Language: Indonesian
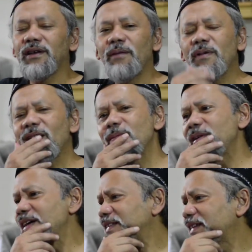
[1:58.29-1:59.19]
lama
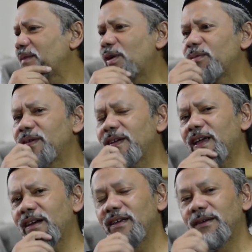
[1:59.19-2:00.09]
kelamaan saya baru
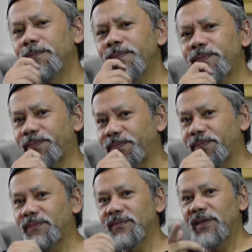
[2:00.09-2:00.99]
mikir
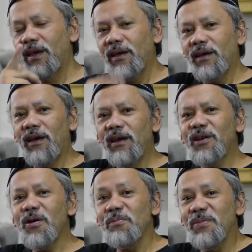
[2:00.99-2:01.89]
hmm ini
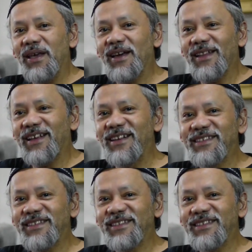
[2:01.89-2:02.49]
kok mengingatkan